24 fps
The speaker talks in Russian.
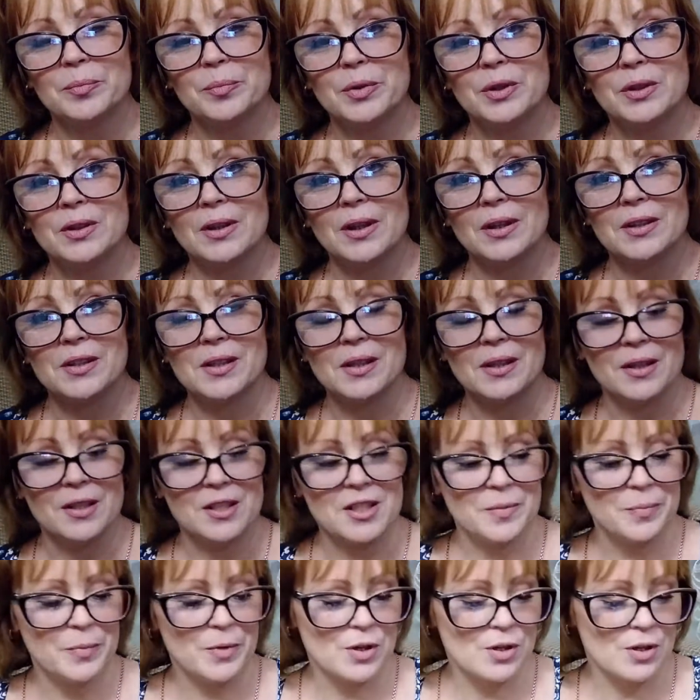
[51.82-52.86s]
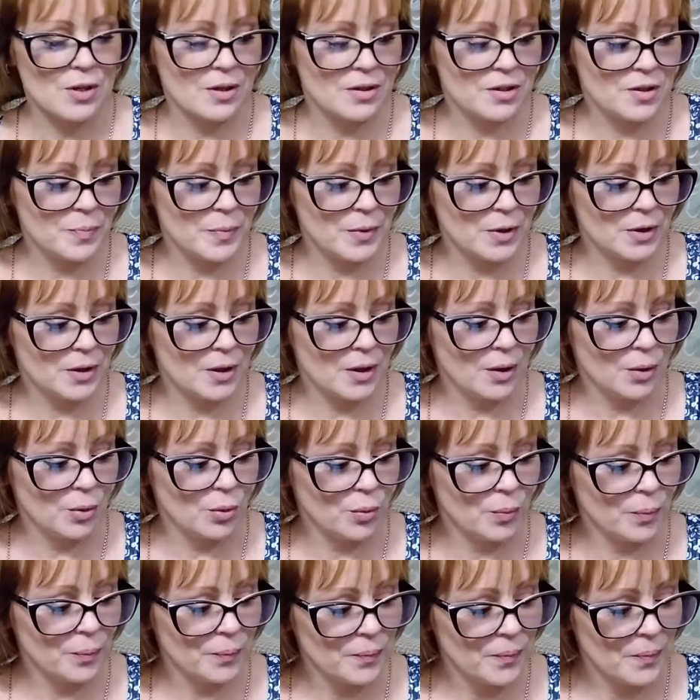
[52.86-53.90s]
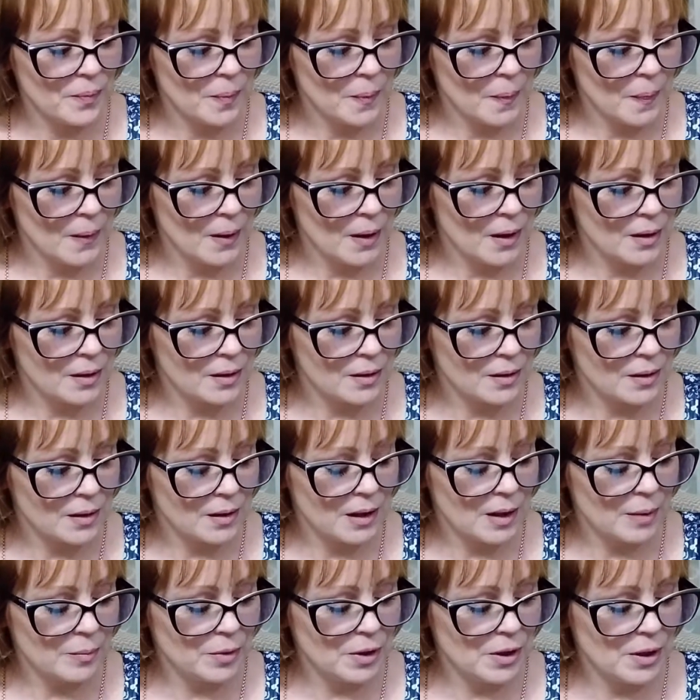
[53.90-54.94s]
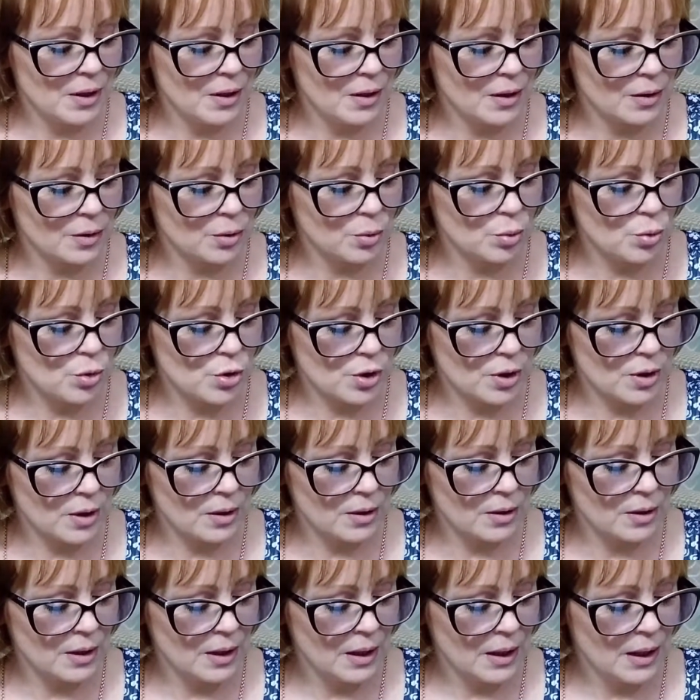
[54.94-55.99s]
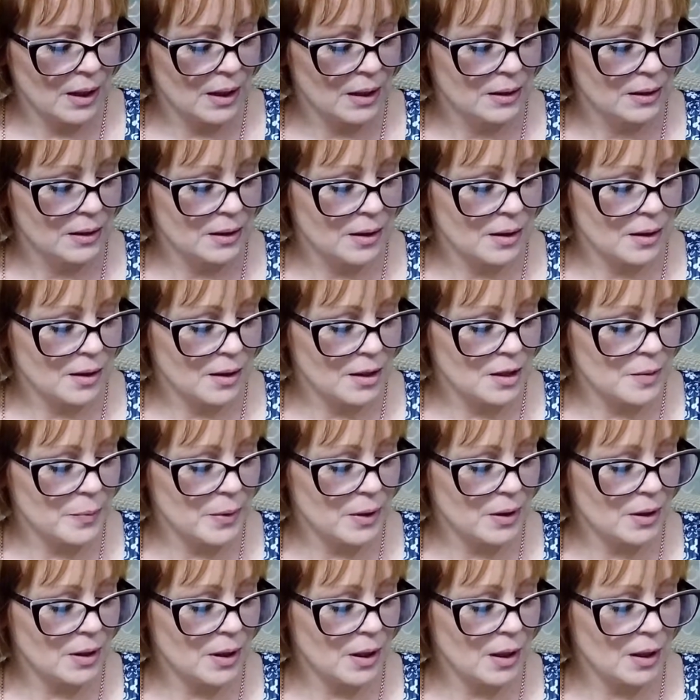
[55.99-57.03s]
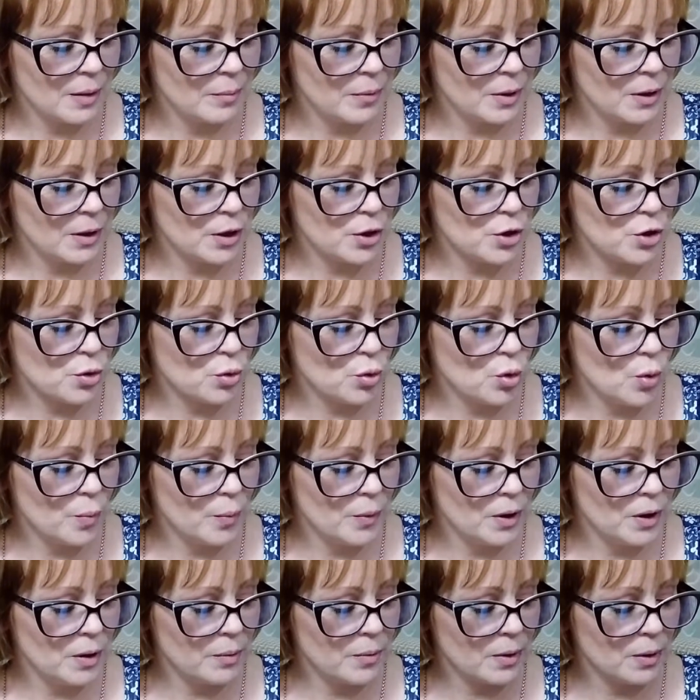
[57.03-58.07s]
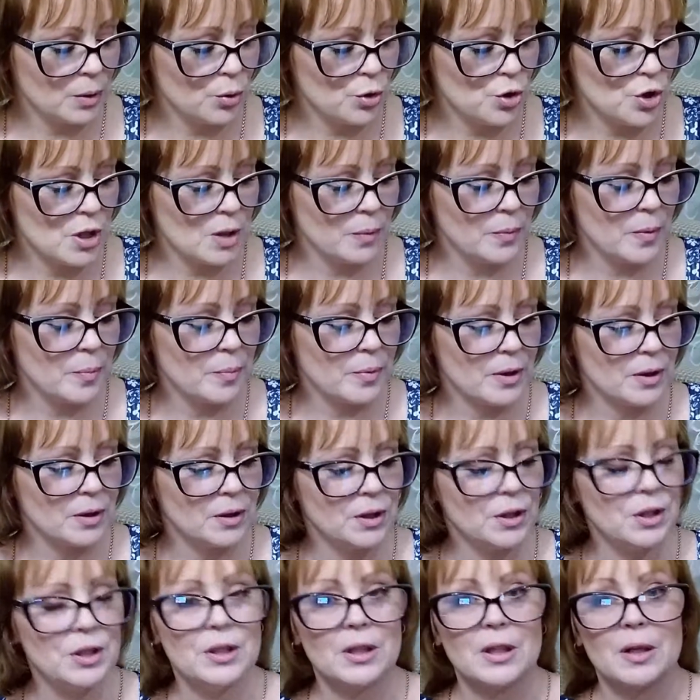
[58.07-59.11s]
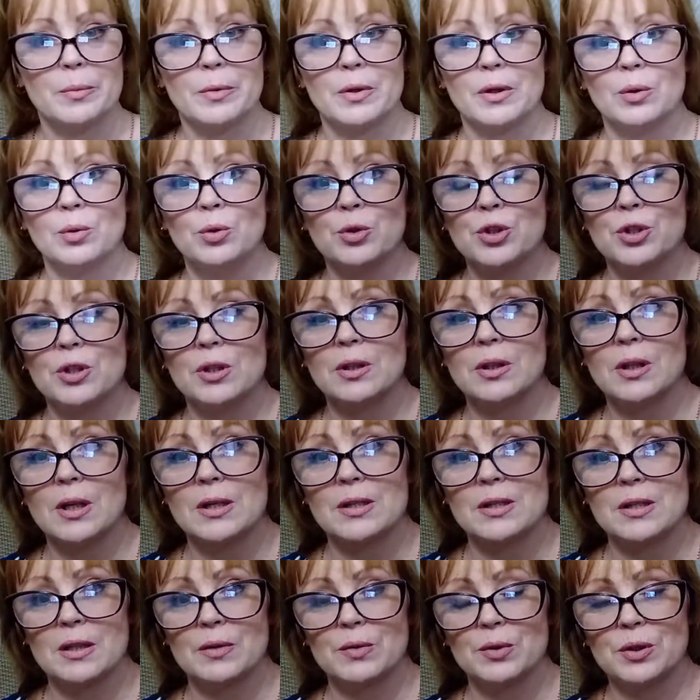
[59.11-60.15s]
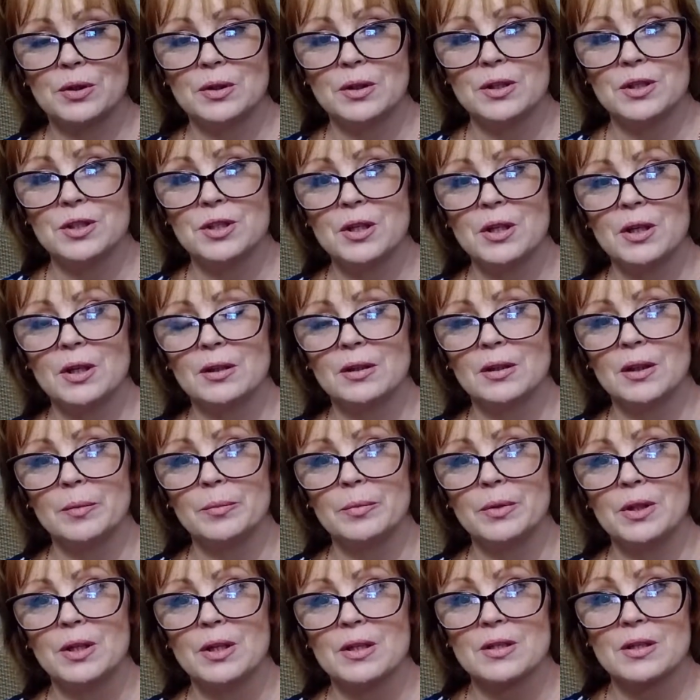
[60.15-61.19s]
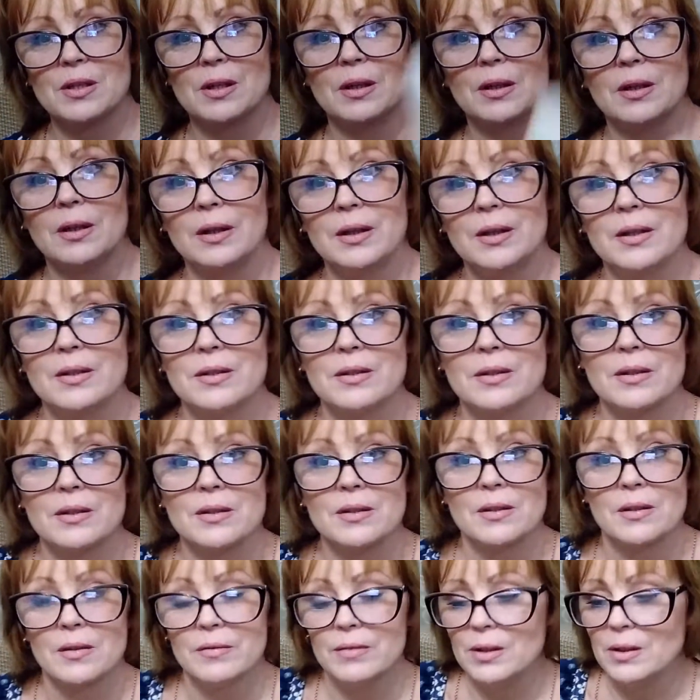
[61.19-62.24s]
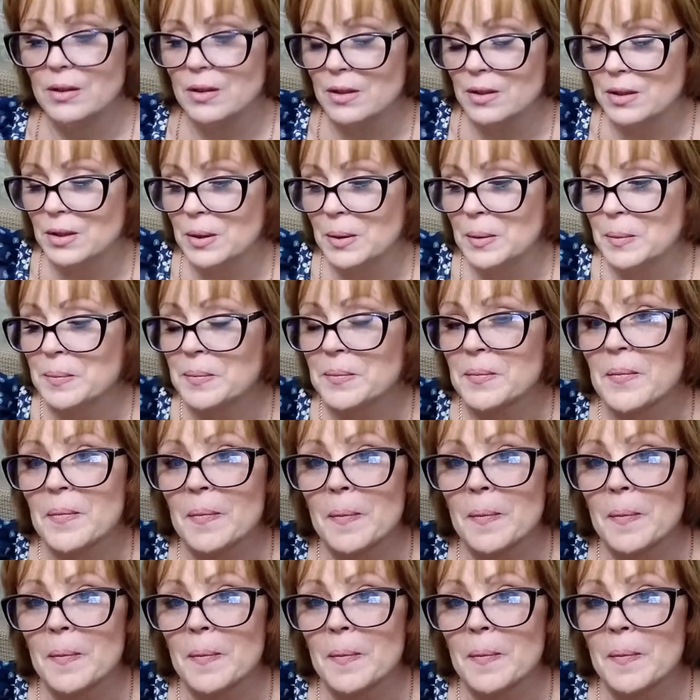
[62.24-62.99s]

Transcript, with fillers: Питательная с, минд... с миндалем. Э, крем-гель для душа. Так, с миндальным молочком и молочными протеинами. Очень классная вот эта серия. Там несколько есть разновидностей.